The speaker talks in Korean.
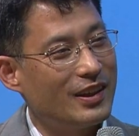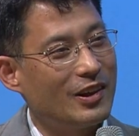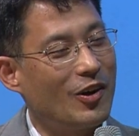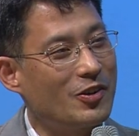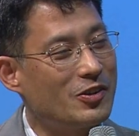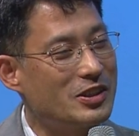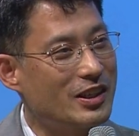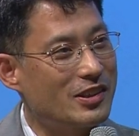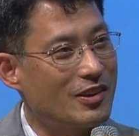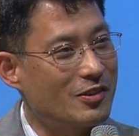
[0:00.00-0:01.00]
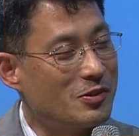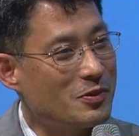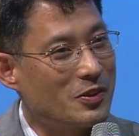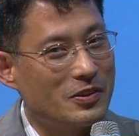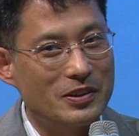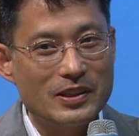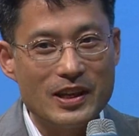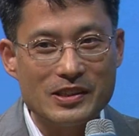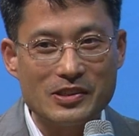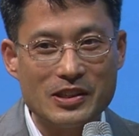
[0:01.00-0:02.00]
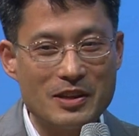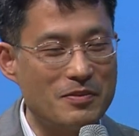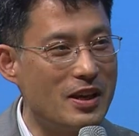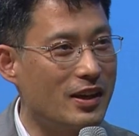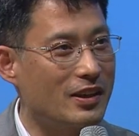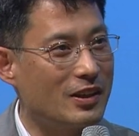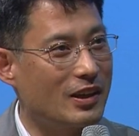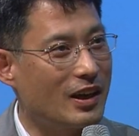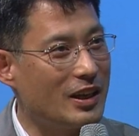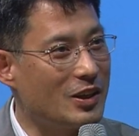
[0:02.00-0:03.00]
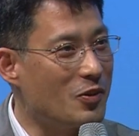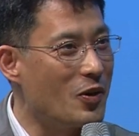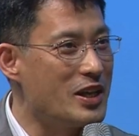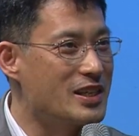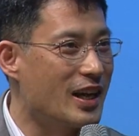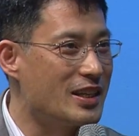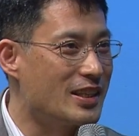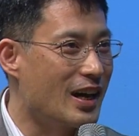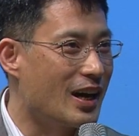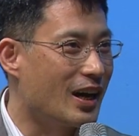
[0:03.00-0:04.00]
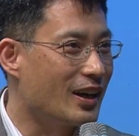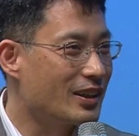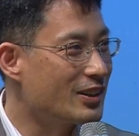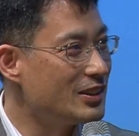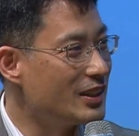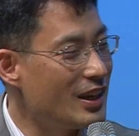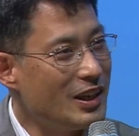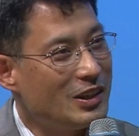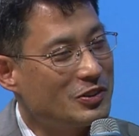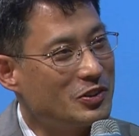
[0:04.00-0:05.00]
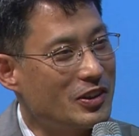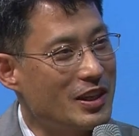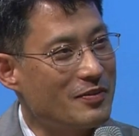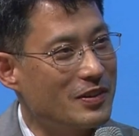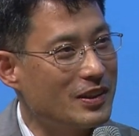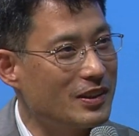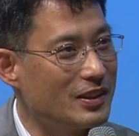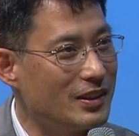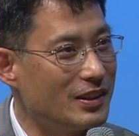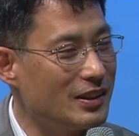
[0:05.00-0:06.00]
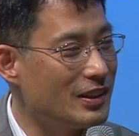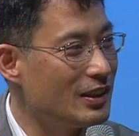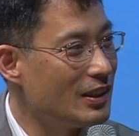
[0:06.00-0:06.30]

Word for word: 어려운 시간일 것 같고 뭐기아 선생님 이야기가 인고의 시간이다 그러데두 선생님들은